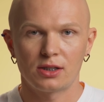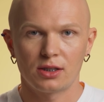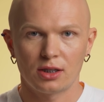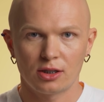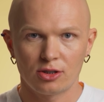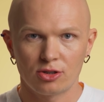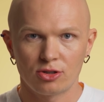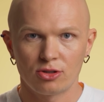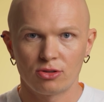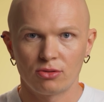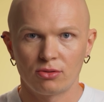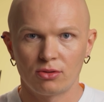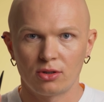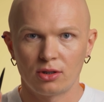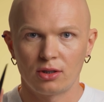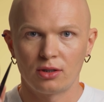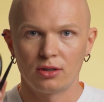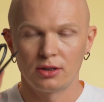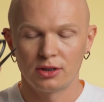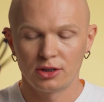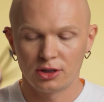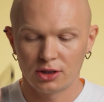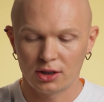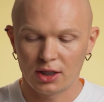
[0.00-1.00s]
Так
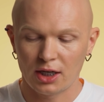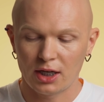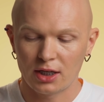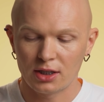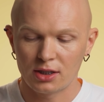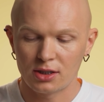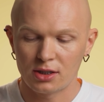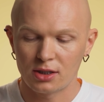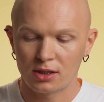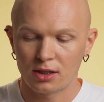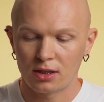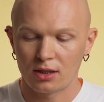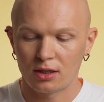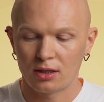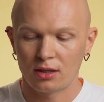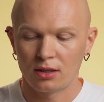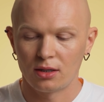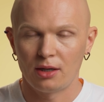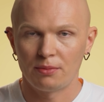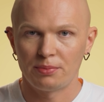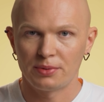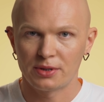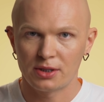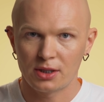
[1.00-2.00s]
что читайте
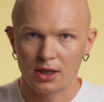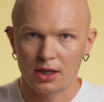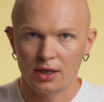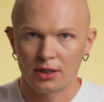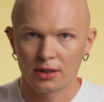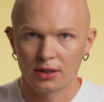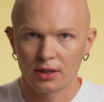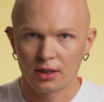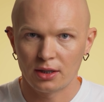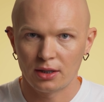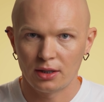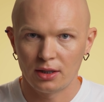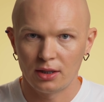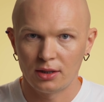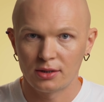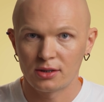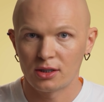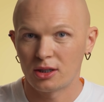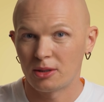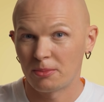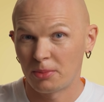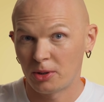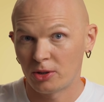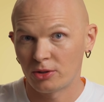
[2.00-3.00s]
описание или
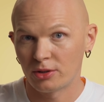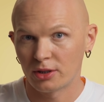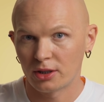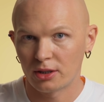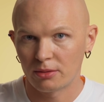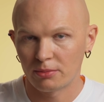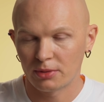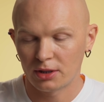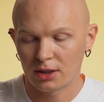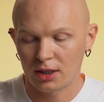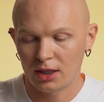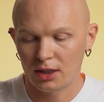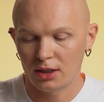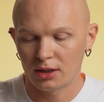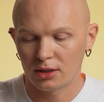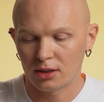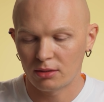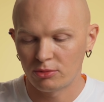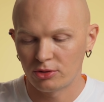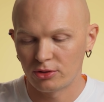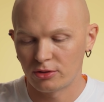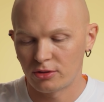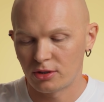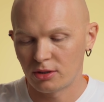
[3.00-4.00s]
закрепленный комментарий,
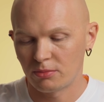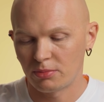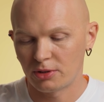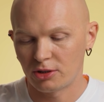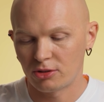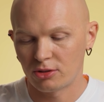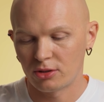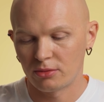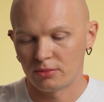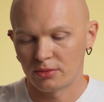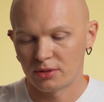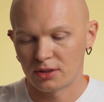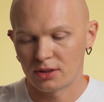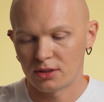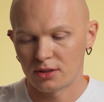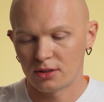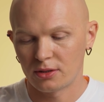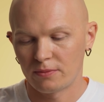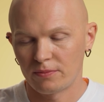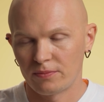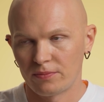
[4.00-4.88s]
там будут все подробности.